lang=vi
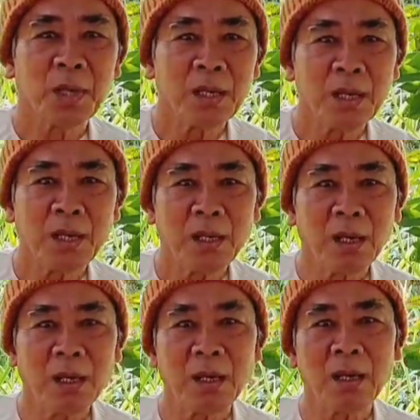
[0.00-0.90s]
bởi vì
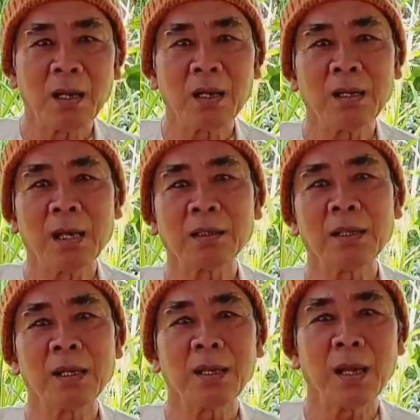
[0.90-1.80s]
à, gần
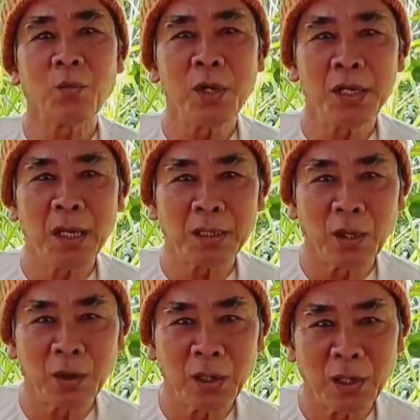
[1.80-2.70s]
tới cái ngày quỷ diệt
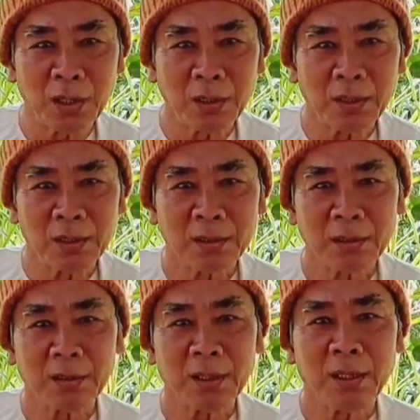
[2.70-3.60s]
rồi đó
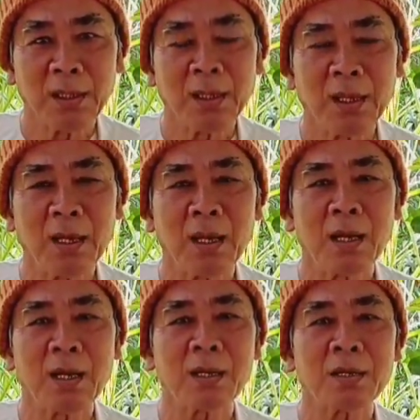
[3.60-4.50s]
thì
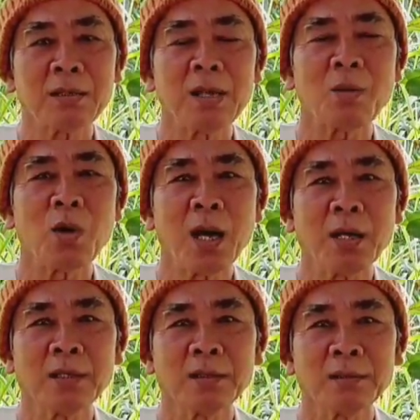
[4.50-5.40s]
à, trả quả